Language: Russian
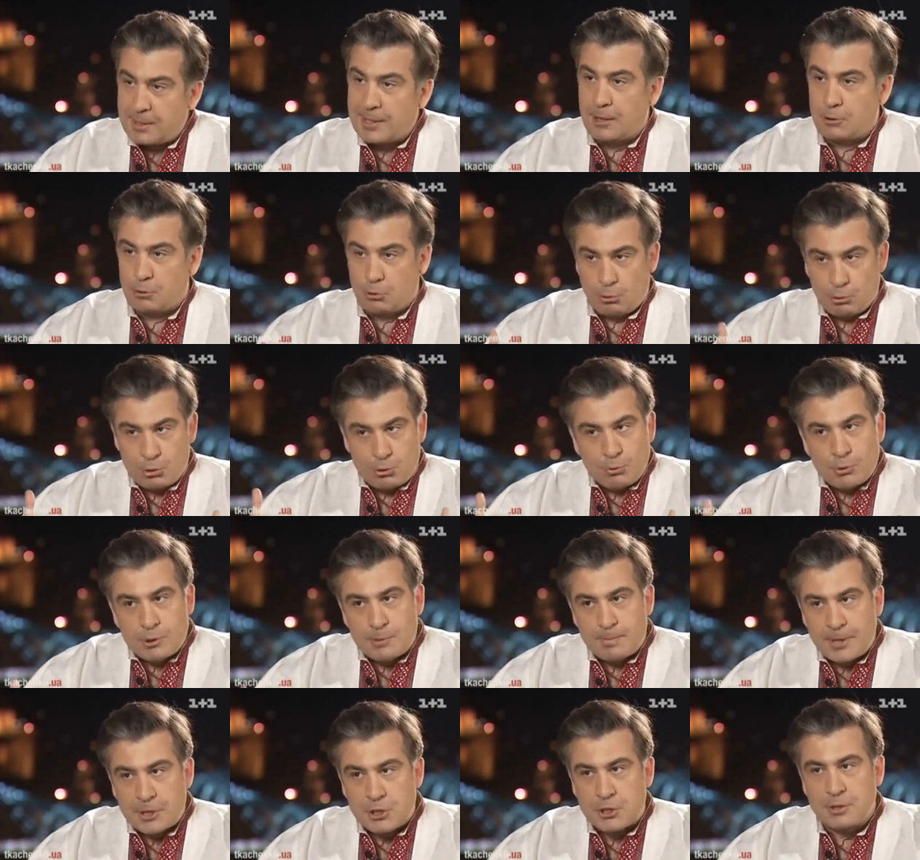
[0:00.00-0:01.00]
который очень
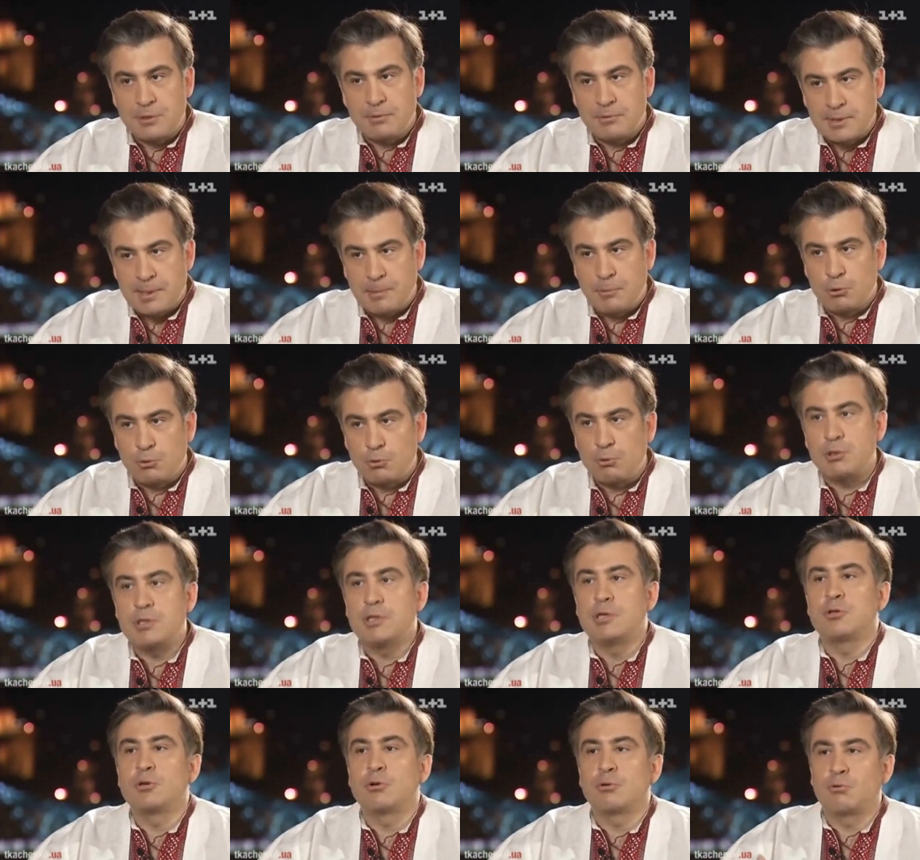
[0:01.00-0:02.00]
успешен самой
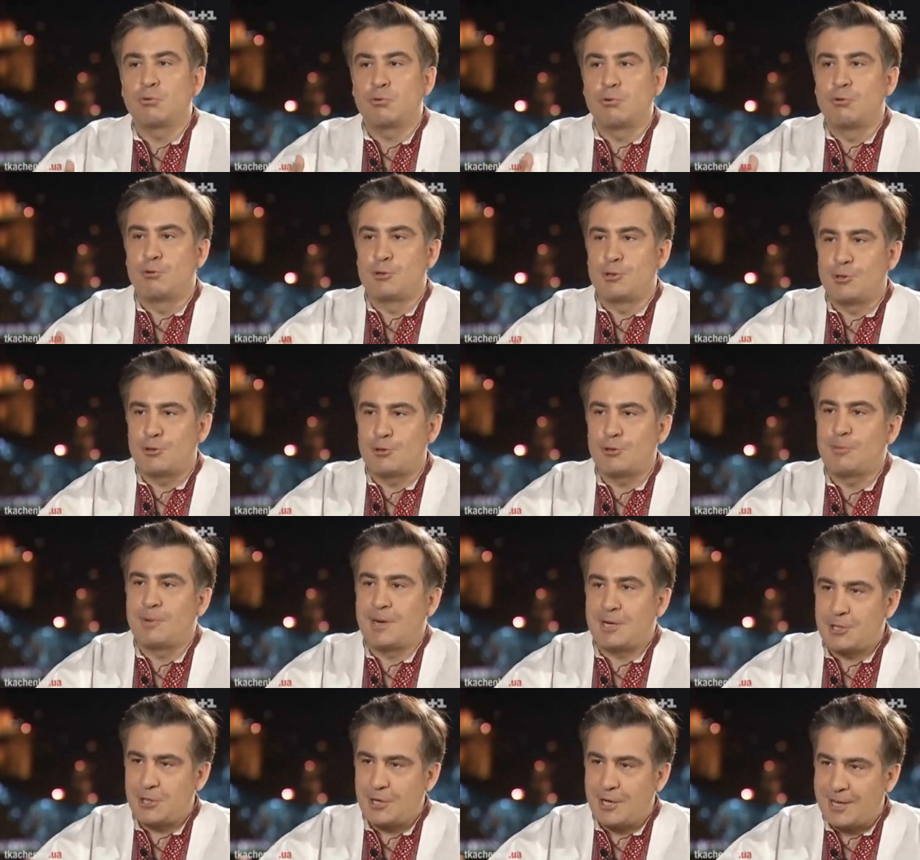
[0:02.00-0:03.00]
Турции, идет в Грузию, чтобы
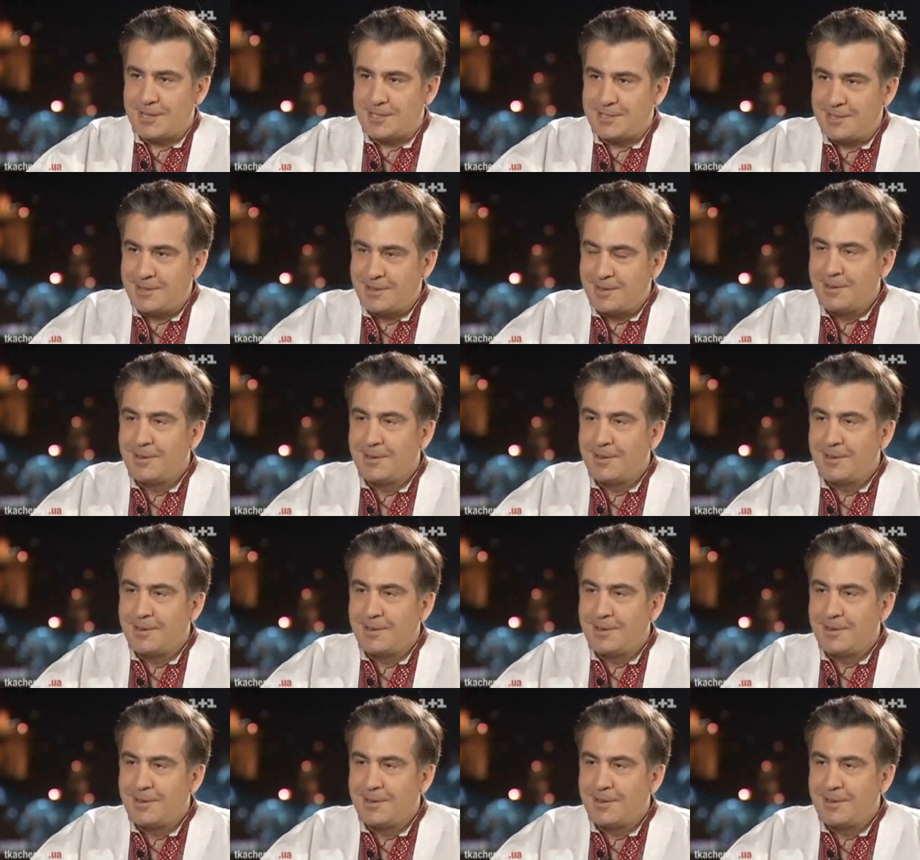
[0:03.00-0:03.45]
расширяться.